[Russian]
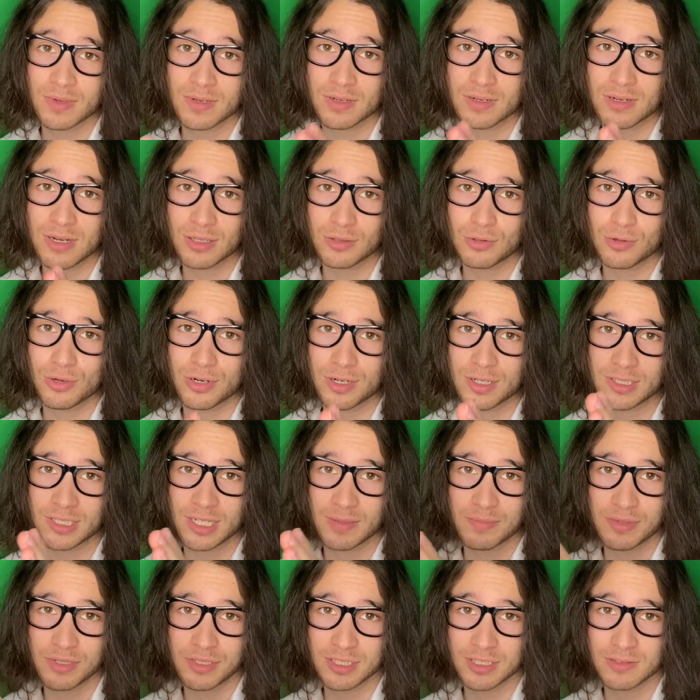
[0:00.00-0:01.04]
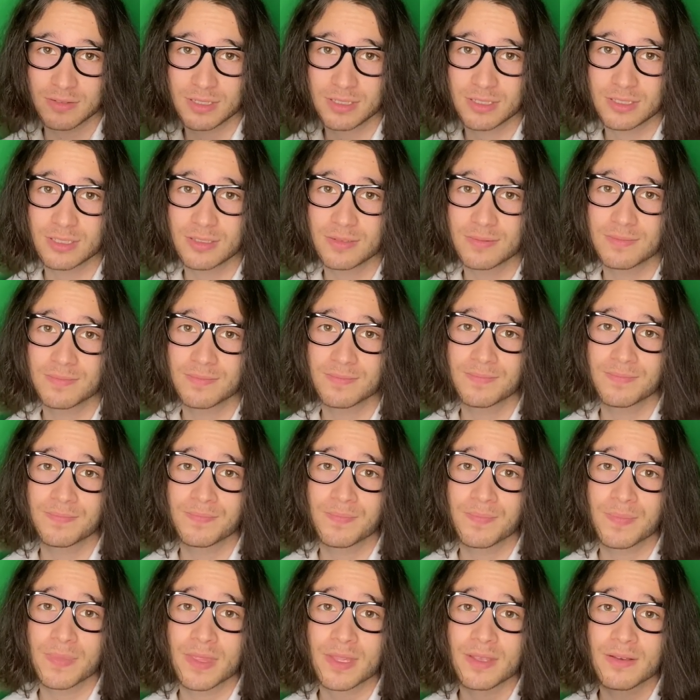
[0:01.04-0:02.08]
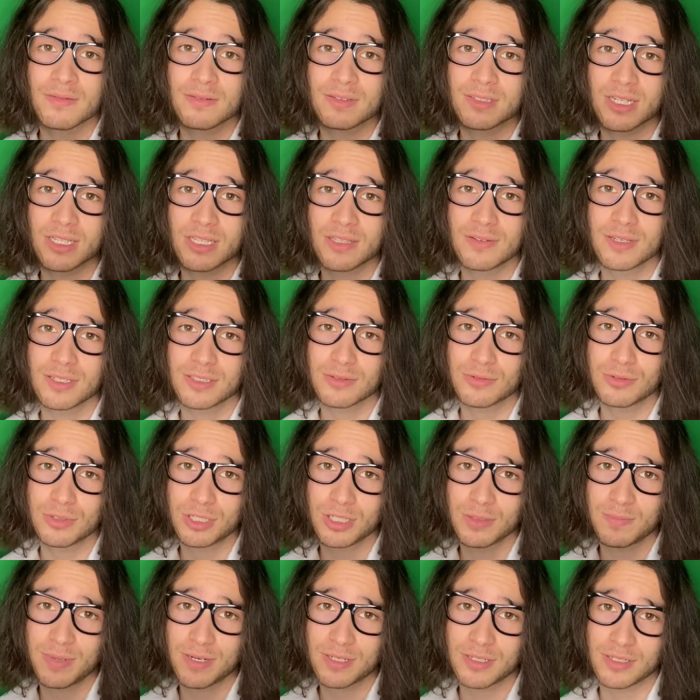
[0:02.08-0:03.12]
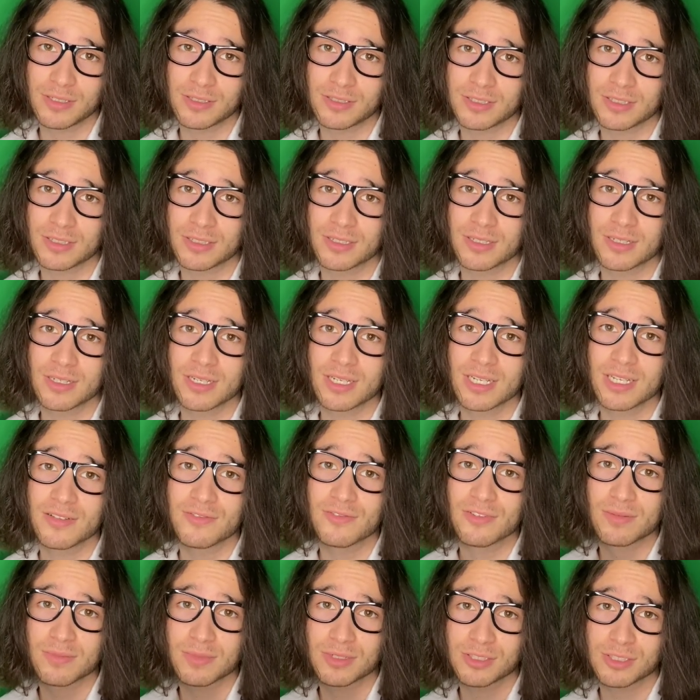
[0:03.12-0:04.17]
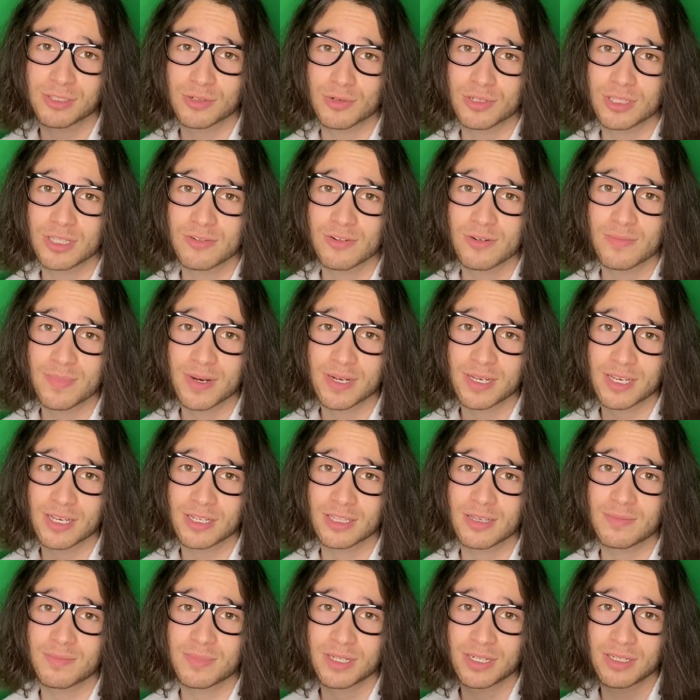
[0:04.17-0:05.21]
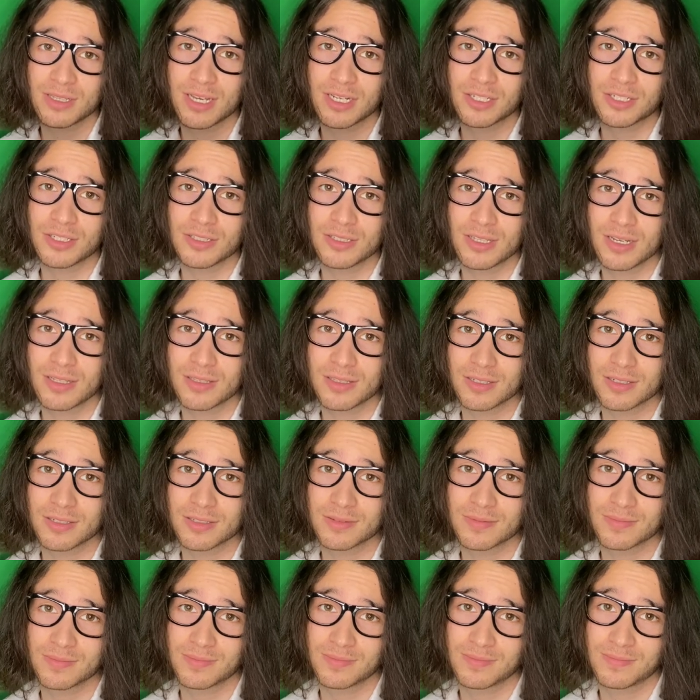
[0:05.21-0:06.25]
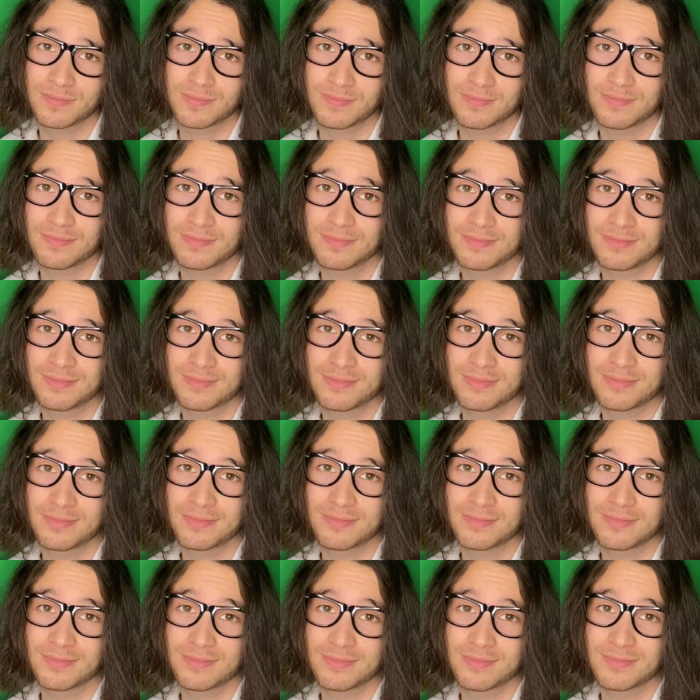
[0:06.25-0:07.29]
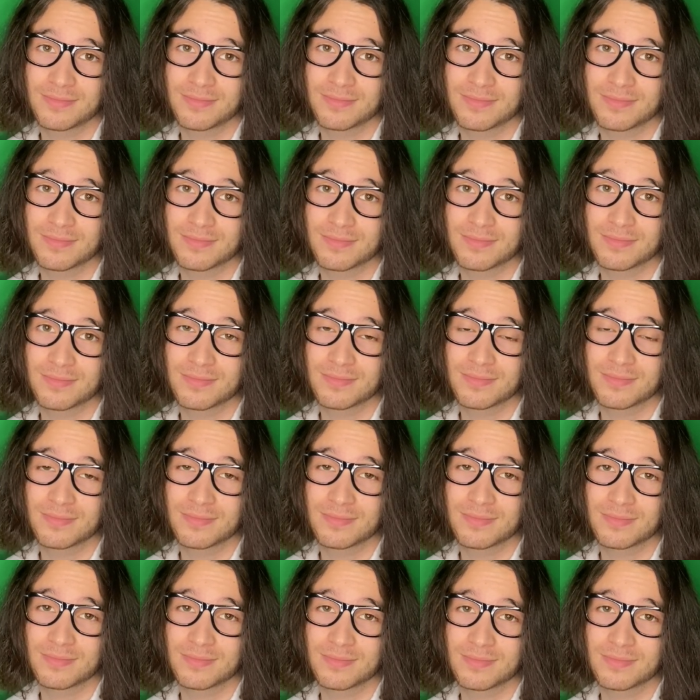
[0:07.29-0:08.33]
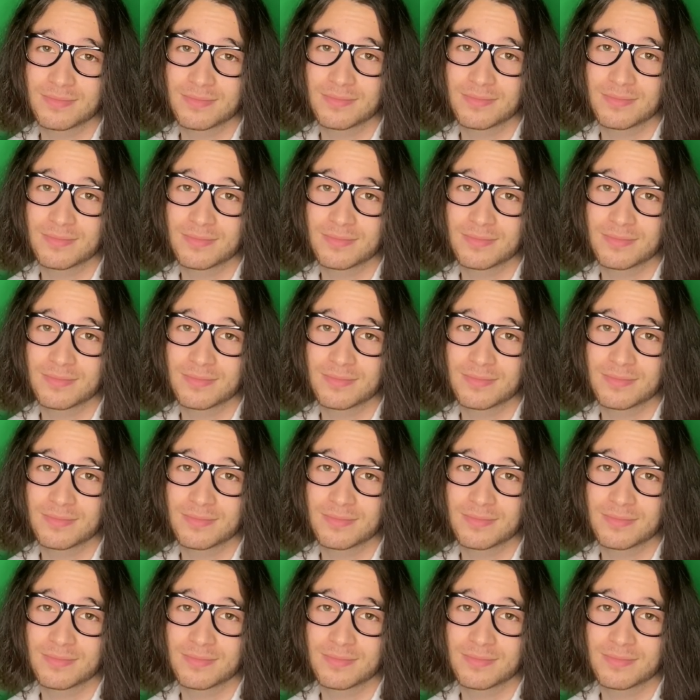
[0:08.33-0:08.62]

которое записывается в соответствующей позиции информационного пакета передачи данных. А я бы сказал так.